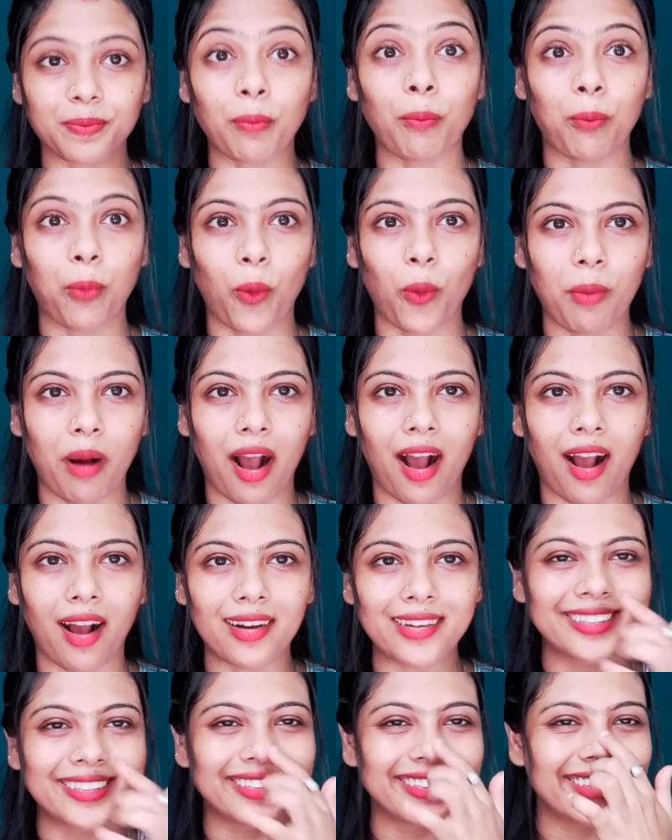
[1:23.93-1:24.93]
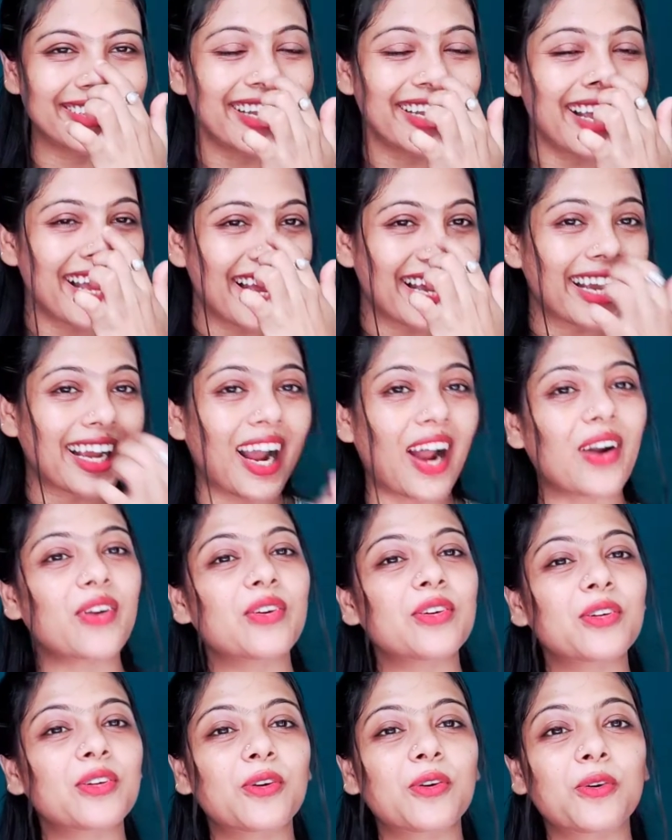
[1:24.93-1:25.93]
বোমা কারণ
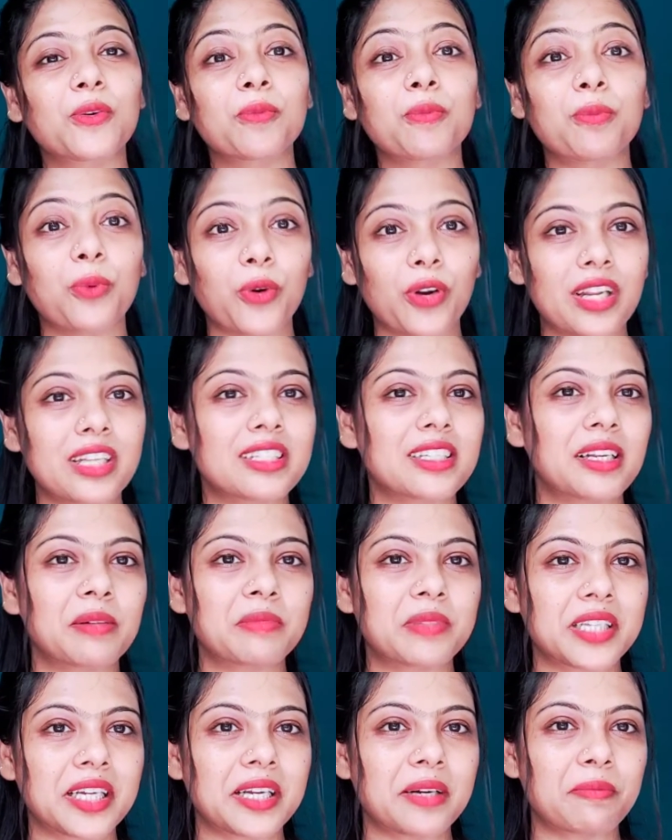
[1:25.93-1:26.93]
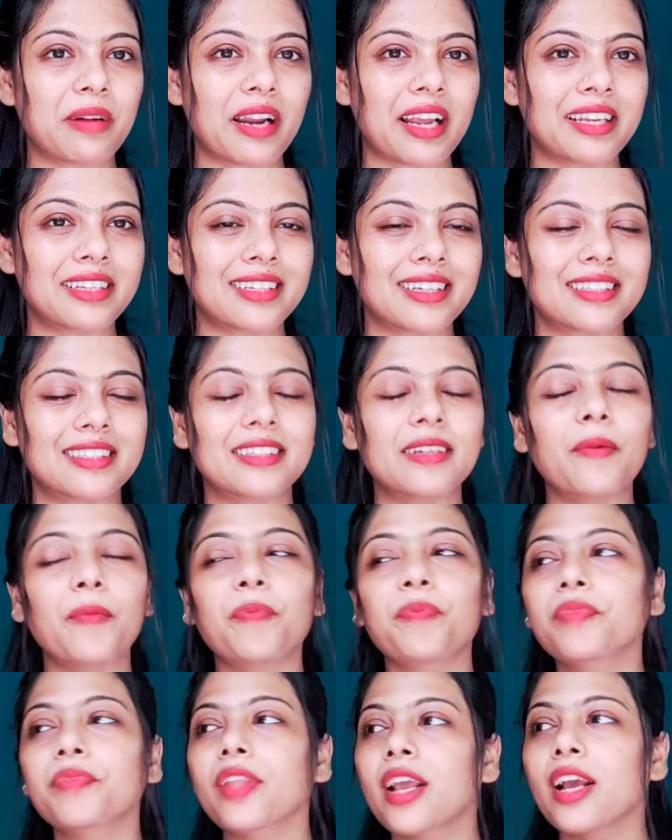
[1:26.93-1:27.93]
বলেছিলাম সারপ্রাইজ আছে
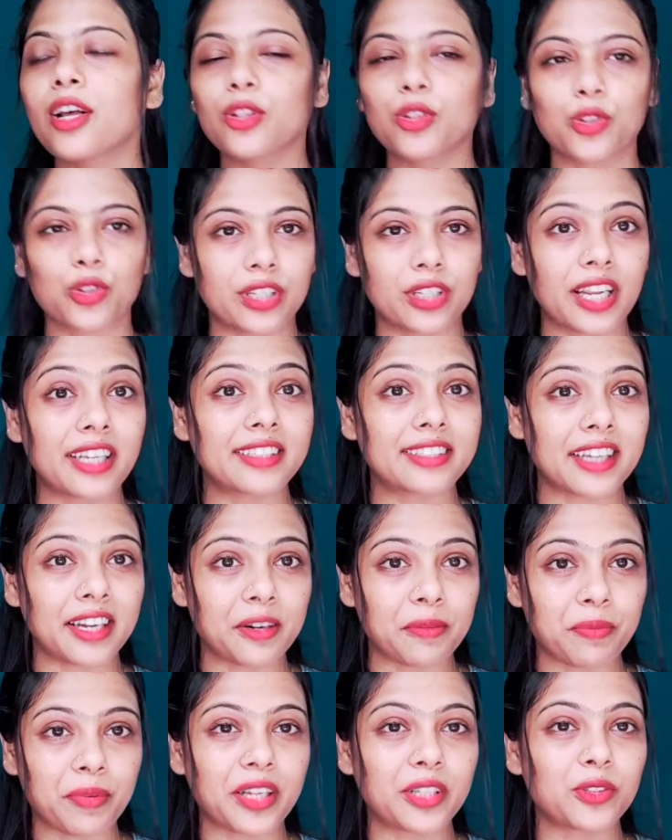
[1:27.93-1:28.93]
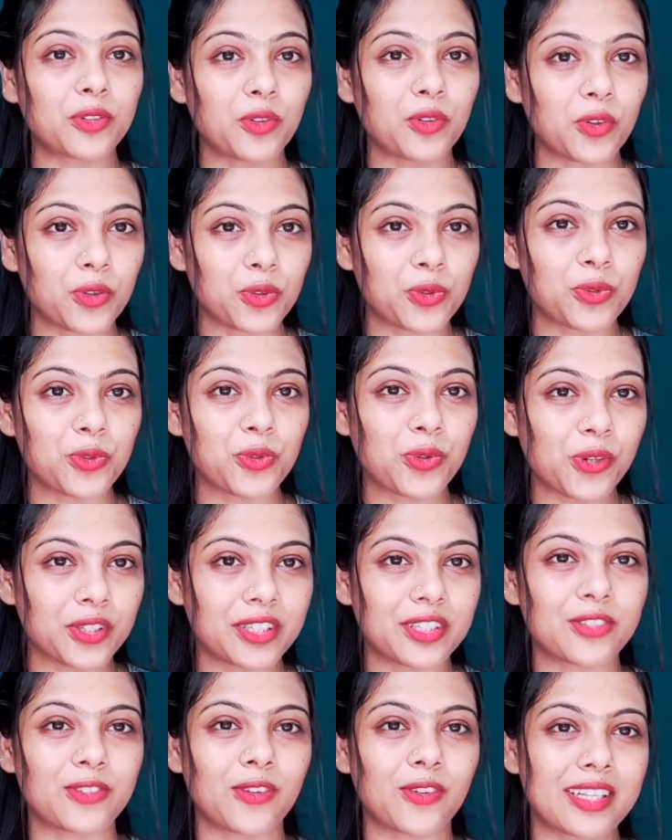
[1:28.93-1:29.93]
তো সেই সারপ্রাইজগুলো শুরু হতে
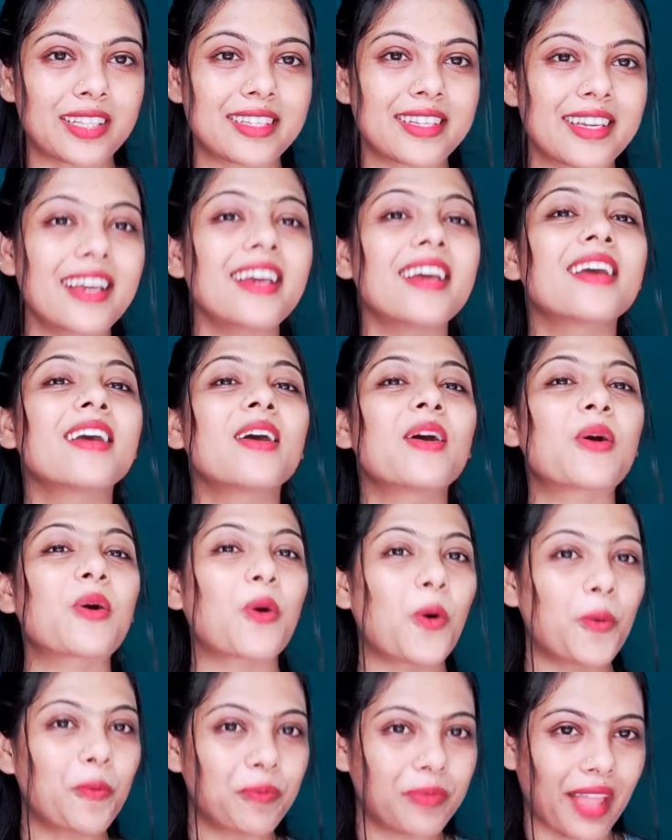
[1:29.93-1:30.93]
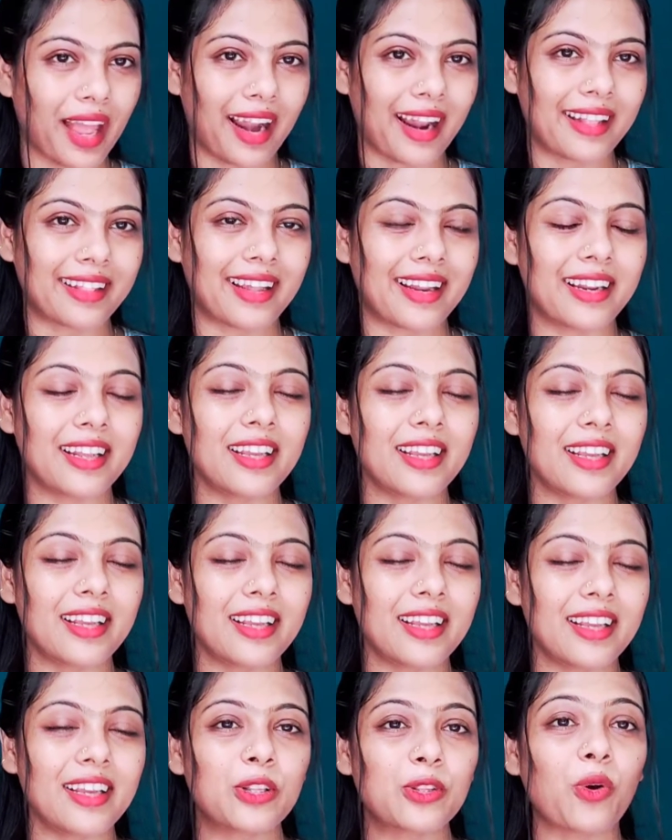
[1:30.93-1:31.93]
চলেছে খুব তাড়াতাড়ি
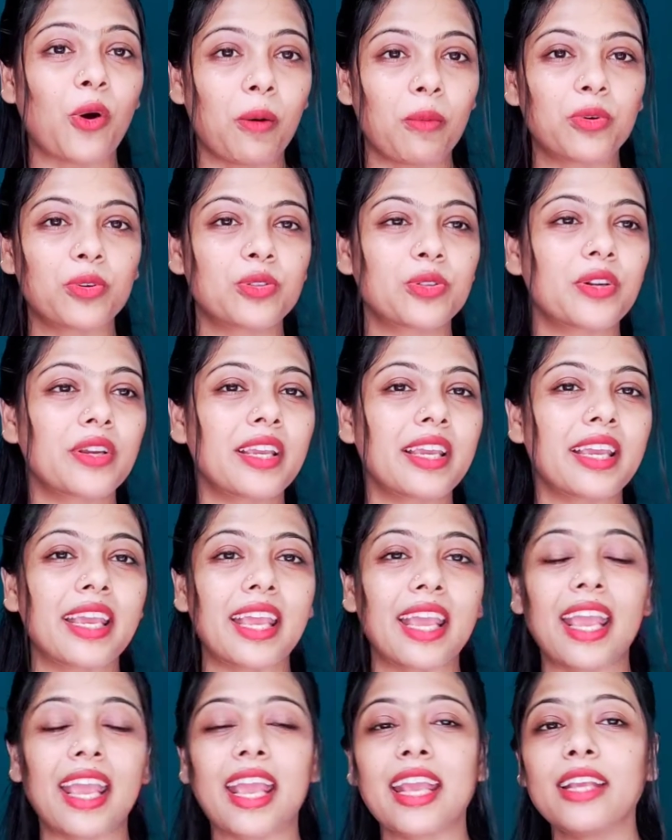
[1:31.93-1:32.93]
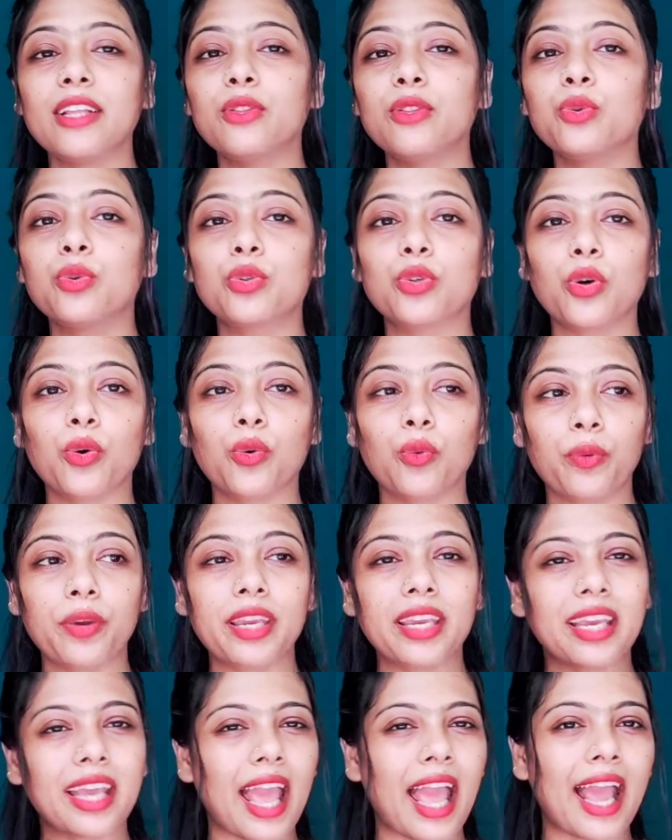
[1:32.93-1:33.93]
তো অবশ্যই এই দুটো উইক
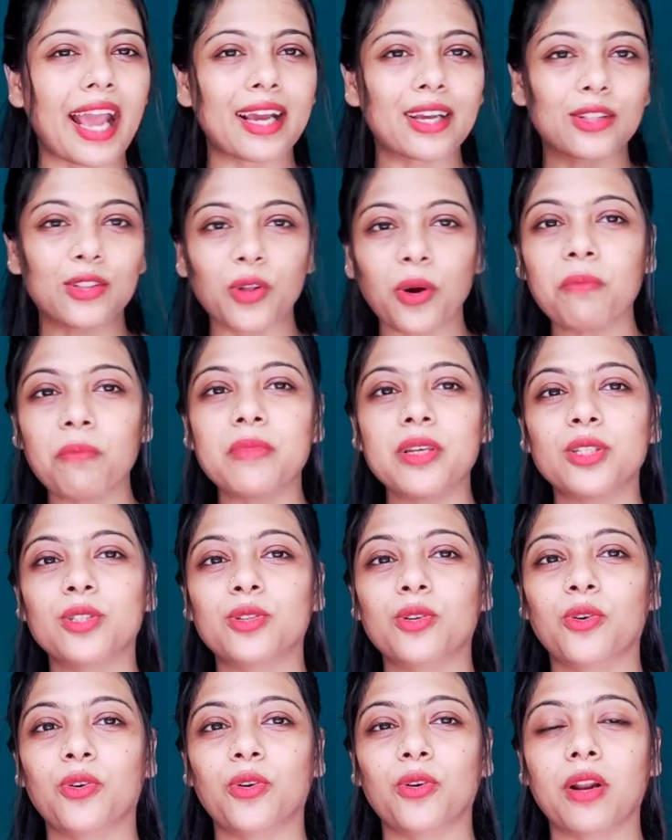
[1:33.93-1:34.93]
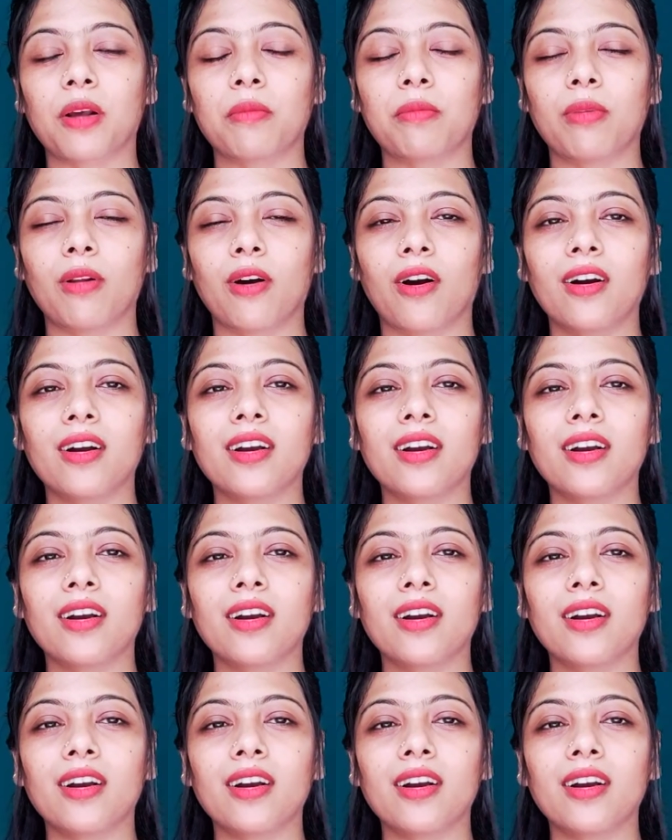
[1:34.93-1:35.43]
একদম মিস করো না ব্লগ